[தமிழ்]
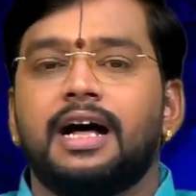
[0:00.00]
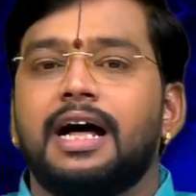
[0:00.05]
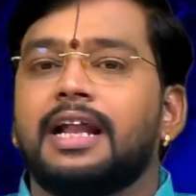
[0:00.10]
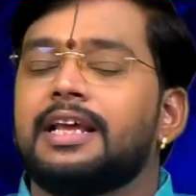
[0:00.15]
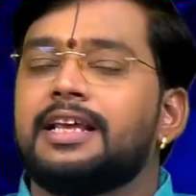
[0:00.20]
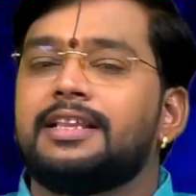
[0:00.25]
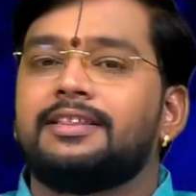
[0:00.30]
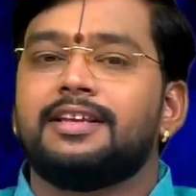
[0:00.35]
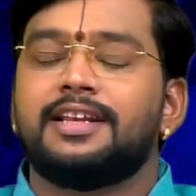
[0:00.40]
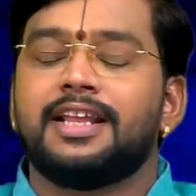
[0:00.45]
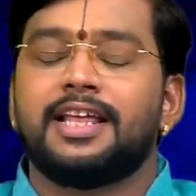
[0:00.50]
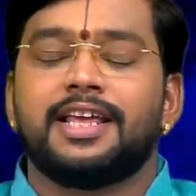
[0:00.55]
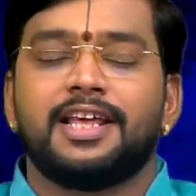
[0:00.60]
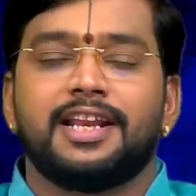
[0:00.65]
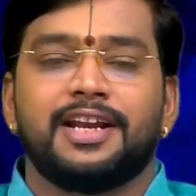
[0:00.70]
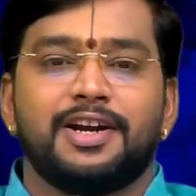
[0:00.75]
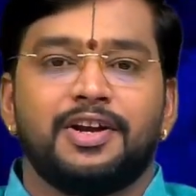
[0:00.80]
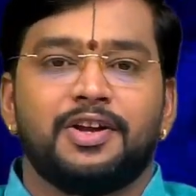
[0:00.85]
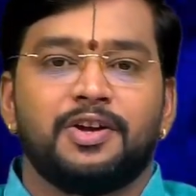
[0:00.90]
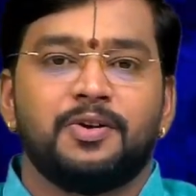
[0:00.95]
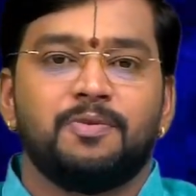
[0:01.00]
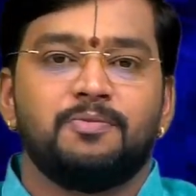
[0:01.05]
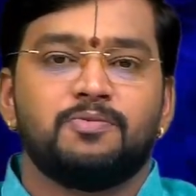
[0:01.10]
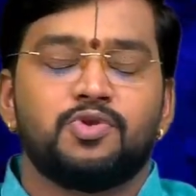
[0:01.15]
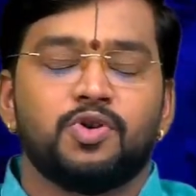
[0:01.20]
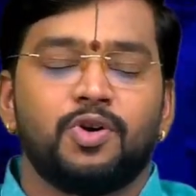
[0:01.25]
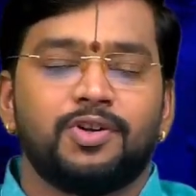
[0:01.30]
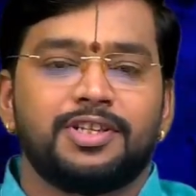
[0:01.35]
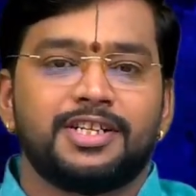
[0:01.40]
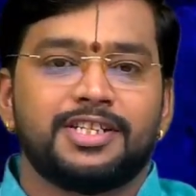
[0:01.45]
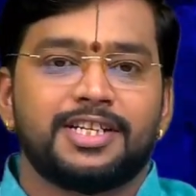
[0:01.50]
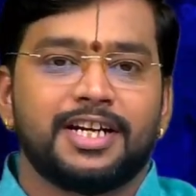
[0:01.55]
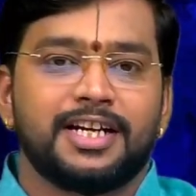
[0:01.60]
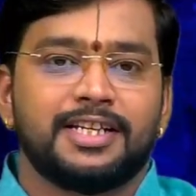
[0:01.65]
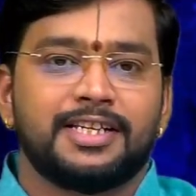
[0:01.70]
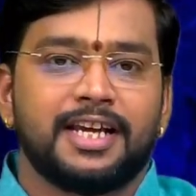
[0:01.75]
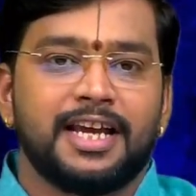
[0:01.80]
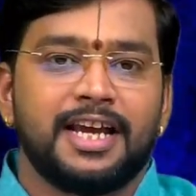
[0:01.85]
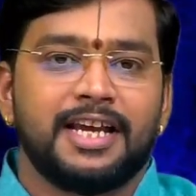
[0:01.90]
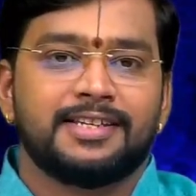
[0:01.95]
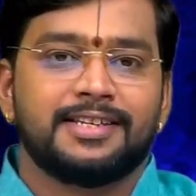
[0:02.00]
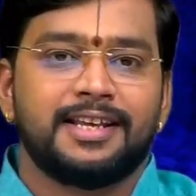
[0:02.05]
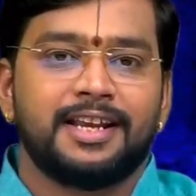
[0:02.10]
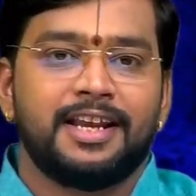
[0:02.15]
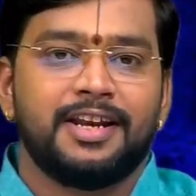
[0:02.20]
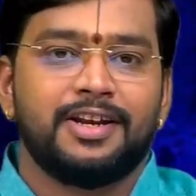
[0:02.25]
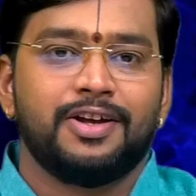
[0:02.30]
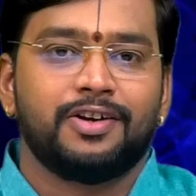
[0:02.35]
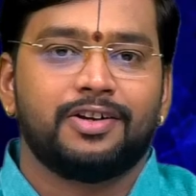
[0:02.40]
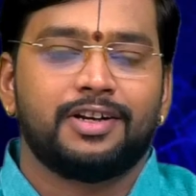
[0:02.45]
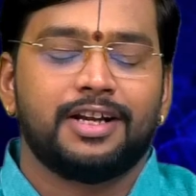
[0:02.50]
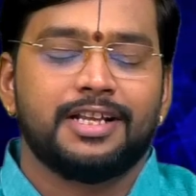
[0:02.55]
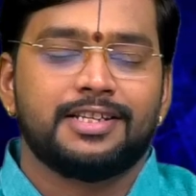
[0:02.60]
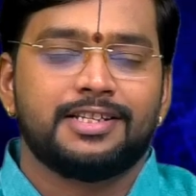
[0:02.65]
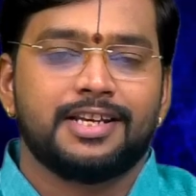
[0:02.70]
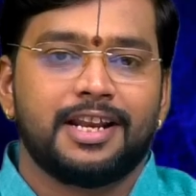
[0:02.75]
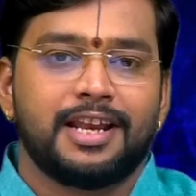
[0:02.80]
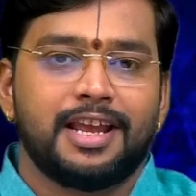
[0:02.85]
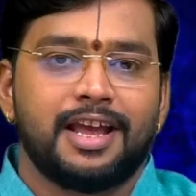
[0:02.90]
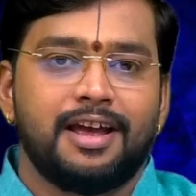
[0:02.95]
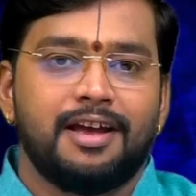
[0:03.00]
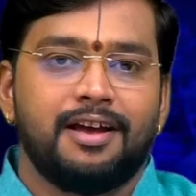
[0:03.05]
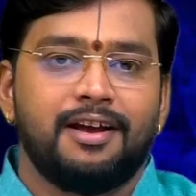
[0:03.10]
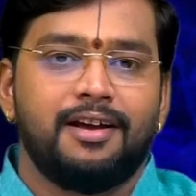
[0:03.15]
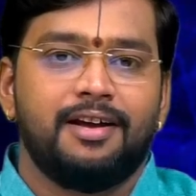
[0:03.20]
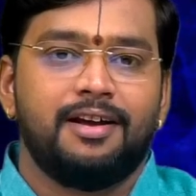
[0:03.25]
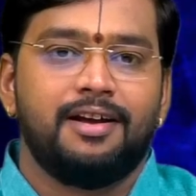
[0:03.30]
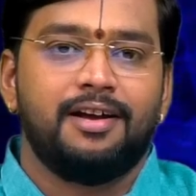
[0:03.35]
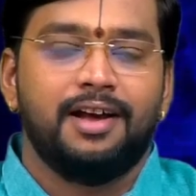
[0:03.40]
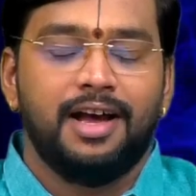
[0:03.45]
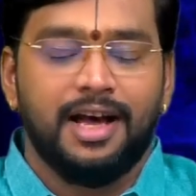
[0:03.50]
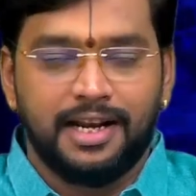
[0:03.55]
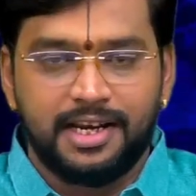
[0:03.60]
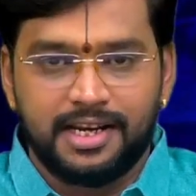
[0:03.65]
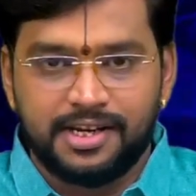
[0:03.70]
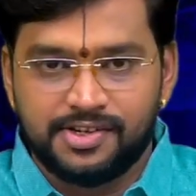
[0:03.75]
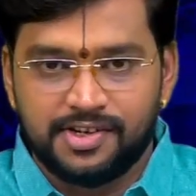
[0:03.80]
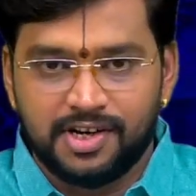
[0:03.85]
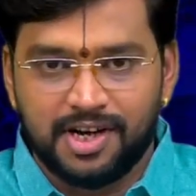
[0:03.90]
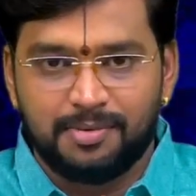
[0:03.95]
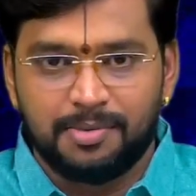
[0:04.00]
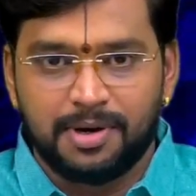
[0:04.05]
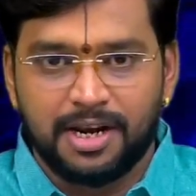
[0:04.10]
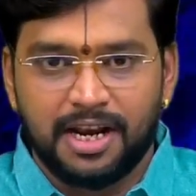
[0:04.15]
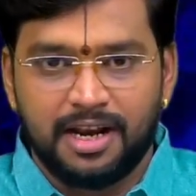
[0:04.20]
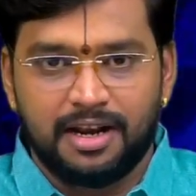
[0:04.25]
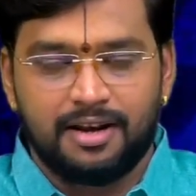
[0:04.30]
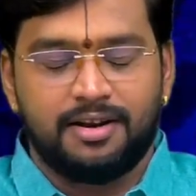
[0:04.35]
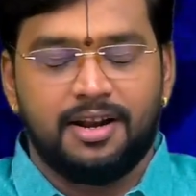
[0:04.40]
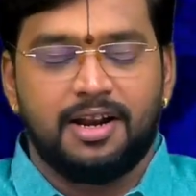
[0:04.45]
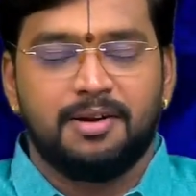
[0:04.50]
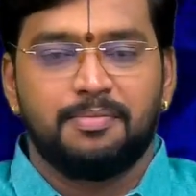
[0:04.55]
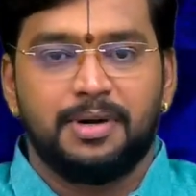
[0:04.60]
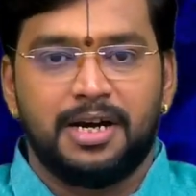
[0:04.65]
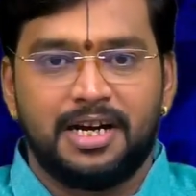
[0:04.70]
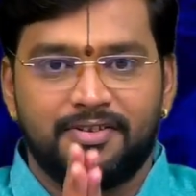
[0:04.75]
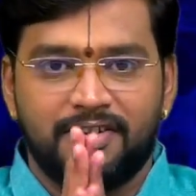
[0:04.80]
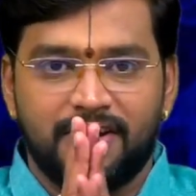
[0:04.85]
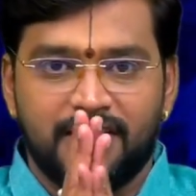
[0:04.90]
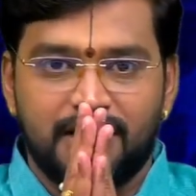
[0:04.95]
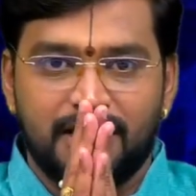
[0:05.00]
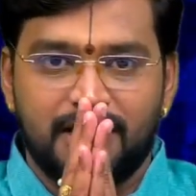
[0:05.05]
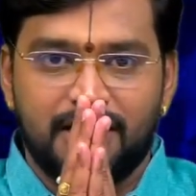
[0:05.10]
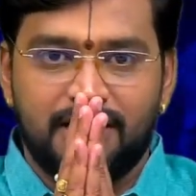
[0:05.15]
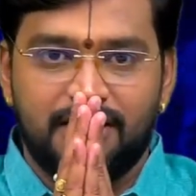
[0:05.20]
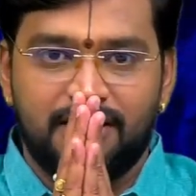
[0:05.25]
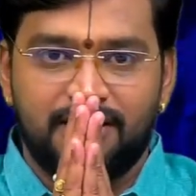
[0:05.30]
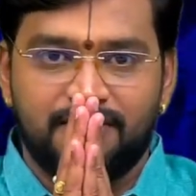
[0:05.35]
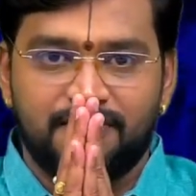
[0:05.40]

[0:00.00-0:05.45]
அனைத்து நேயர்களுக்கும் ஜோதிஷ கஜகேசரி டாக்டர் ஆச்சாரியா ஹரீஷ் ராமனின் அன்பான வணக்கங்கள்